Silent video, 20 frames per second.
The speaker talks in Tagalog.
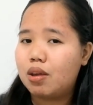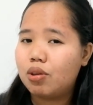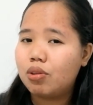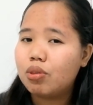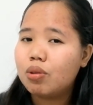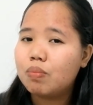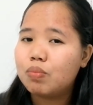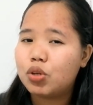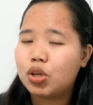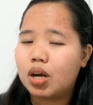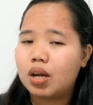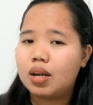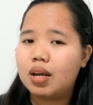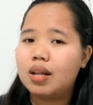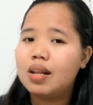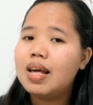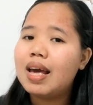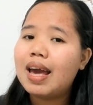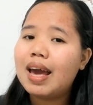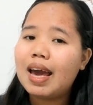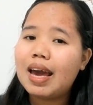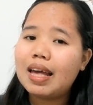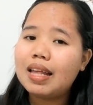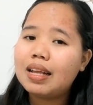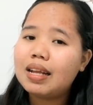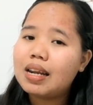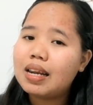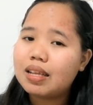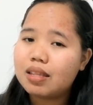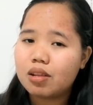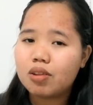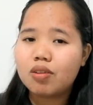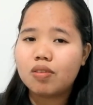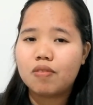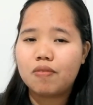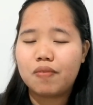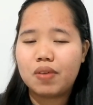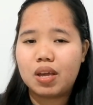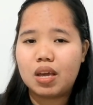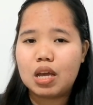YouTube channel and click the
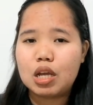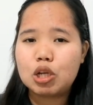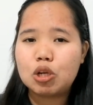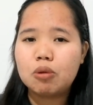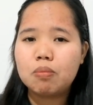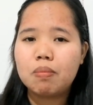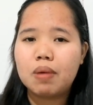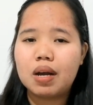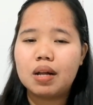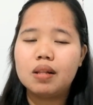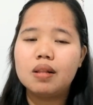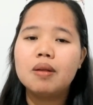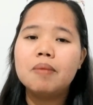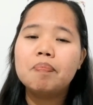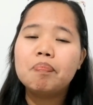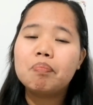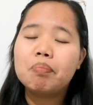notification bell